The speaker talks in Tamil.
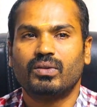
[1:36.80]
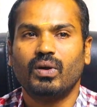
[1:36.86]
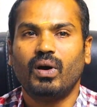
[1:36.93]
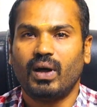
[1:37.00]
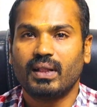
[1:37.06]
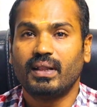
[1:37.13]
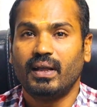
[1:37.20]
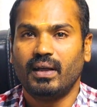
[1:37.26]
ஸோ
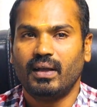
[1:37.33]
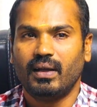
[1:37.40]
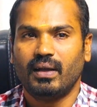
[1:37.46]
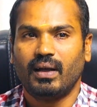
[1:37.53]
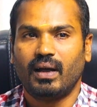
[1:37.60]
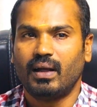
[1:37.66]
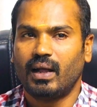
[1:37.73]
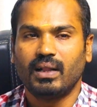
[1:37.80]
அந்த
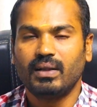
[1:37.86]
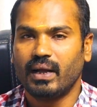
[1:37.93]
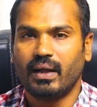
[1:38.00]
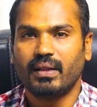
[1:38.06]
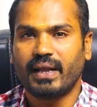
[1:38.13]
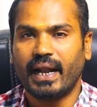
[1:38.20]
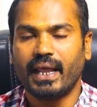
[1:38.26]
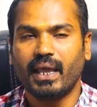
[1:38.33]
அது
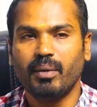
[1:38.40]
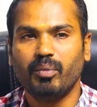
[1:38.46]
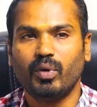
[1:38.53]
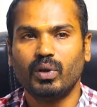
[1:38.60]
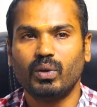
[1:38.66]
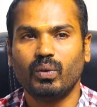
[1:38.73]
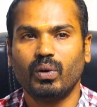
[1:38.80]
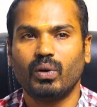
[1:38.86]
அது கிடைக்கும்
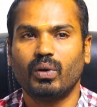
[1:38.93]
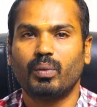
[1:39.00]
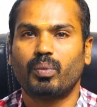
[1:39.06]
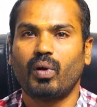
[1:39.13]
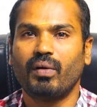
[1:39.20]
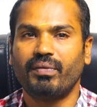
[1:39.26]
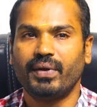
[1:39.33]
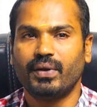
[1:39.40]
போது உங்களுக்கு ஒரு
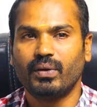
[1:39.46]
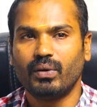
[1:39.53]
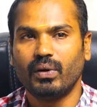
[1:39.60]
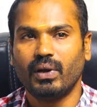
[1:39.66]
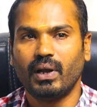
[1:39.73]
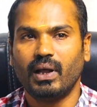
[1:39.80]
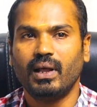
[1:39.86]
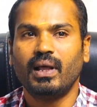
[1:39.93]
ப்ராஃபிட்டோ
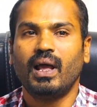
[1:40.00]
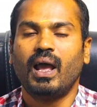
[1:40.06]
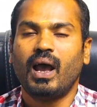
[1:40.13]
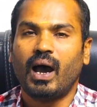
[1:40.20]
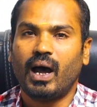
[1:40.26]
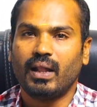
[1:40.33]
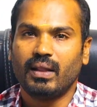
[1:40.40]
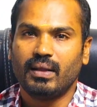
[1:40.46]
இல்லை
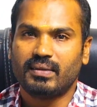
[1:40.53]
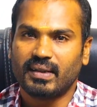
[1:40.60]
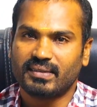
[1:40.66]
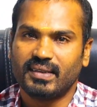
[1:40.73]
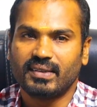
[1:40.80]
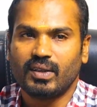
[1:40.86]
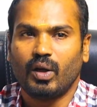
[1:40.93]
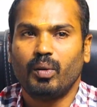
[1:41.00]
அந்த
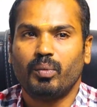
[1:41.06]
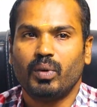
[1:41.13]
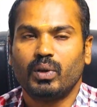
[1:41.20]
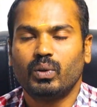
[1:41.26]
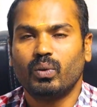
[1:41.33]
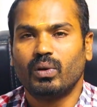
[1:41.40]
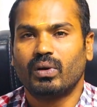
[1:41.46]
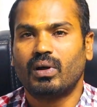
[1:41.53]
சக்ஸஸ்
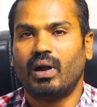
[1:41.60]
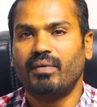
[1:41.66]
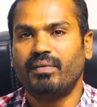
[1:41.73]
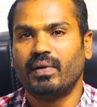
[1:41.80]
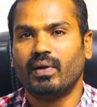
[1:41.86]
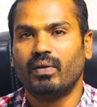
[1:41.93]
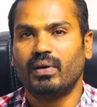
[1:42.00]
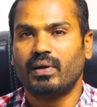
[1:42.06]
ஆகும்போது உங்களுக்கு
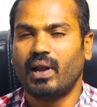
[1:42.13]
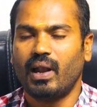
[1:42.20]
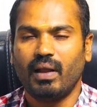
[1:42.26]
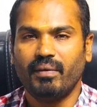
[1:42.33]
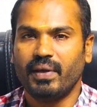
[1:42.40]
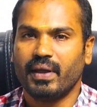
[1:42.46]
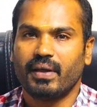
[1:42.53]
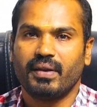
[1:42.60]
கான்ஃபிடன்ஸ் லெவல்
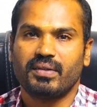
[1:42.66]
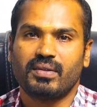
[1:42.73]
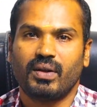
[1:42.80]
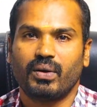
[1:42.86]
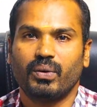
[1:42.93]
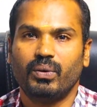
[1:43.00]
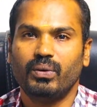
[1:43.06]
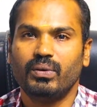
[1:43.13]
நல்லாவே இன்க்ரீஸ்
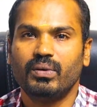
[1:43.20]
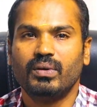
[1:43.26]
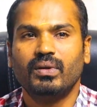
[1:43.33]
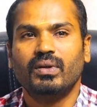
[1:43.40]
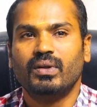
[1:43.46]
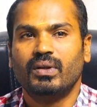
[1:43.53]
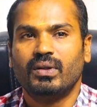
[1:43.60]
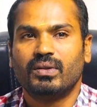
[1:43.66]
ஆகும்
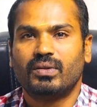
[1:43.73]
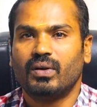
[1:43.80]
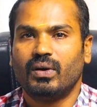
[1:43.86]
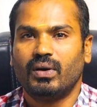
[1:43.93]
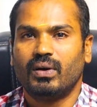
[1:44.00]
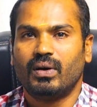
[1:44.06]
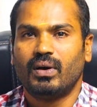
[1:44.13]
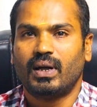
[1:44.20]
ஸோ
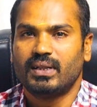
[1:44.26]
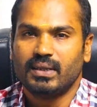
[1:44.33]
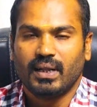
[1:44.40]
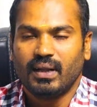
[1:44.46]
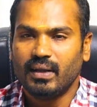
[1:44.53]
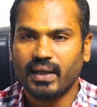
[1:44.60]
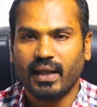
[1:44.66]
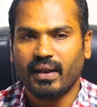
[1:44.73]

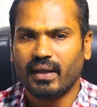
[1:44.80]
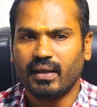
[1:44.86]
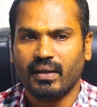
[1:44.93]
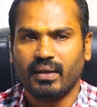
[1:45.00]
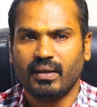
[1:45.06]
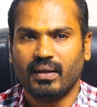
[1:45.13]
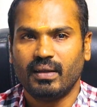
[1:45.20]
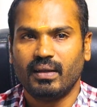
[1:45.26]
அதுதான் எனக்கு
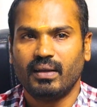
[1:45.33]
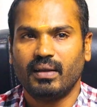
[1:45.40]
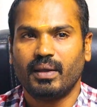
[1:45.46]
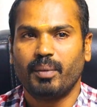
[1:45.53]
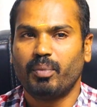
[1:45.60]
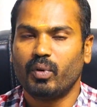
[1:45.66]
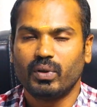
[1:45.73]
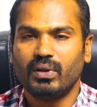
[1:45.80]

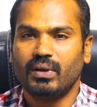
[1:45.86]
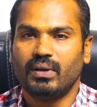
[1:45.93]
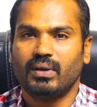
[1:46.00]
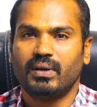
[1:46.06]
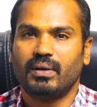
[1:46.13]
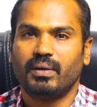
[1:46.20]
இப்போ வந்து